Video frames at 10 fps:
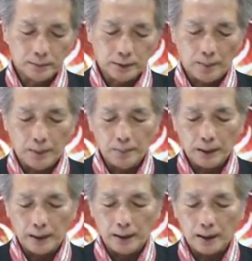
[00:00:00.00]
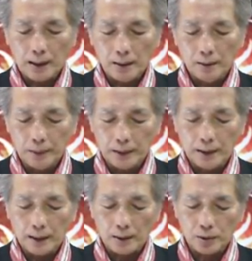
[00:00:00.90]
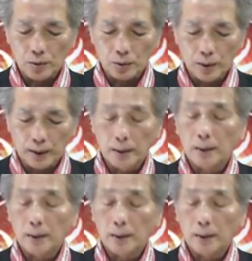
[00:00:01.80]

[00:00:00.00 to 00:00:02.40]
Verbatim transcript: แต่เป็นปกินอากาศปกินอากาศโชคด้วย